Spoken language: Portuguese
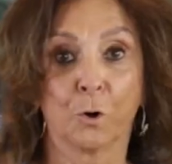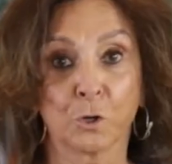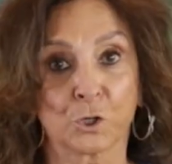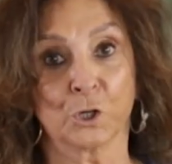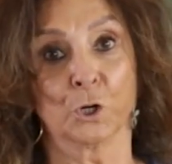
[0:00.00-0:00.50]

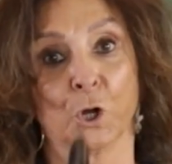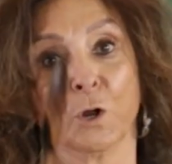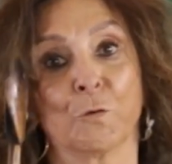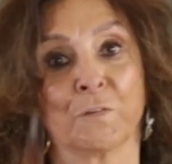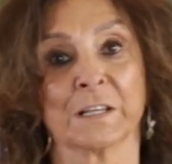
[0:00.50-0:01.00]
Hoje
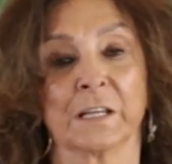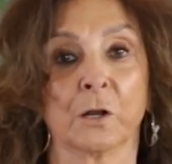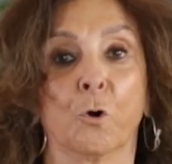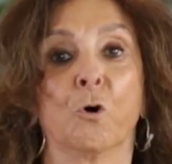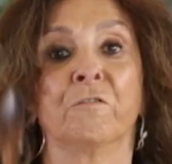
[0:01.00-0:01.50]
eu vou
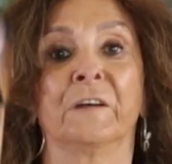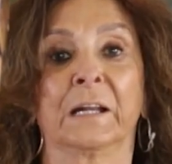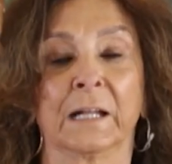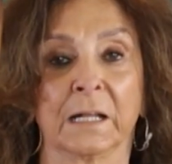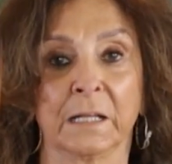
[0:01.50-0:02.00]
fazer o
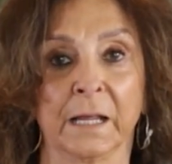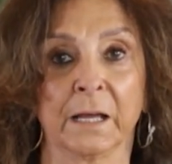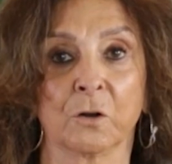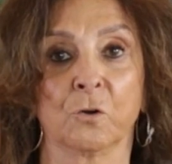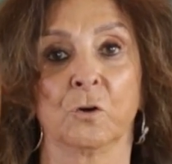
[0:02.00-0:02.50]

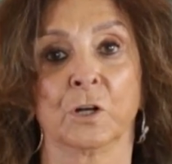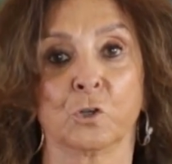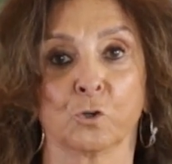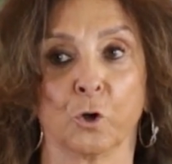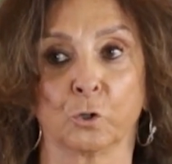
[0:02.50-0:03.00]
verdadeiro
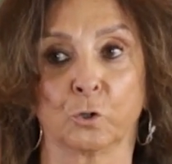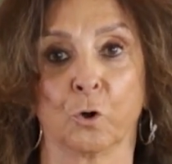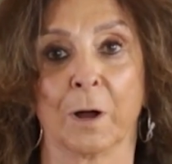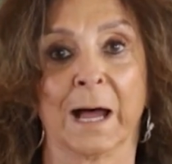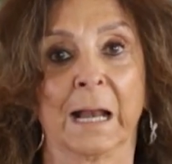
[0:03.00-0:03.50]

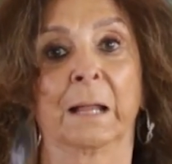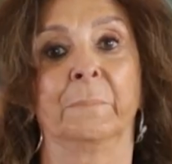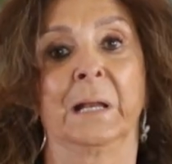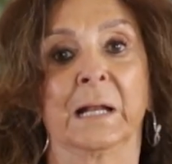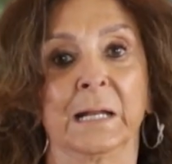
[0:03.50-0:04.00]
risoto alla
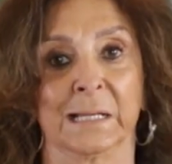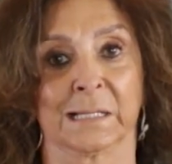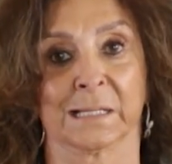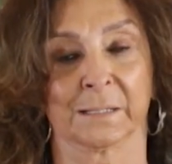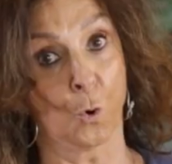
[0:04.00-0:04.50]

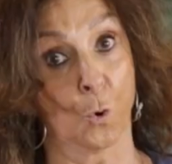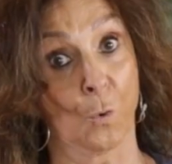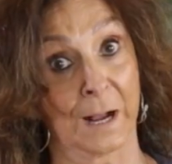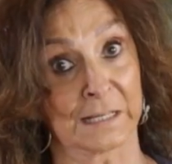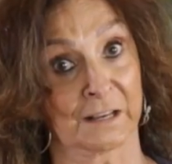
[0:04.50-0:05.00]
milanese,
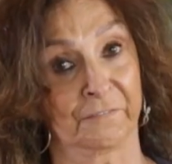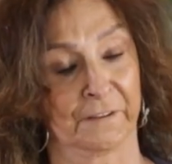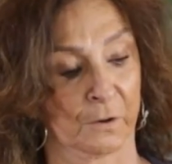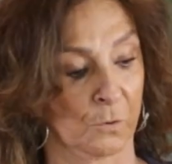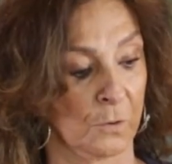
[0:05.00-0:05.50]
com açafrão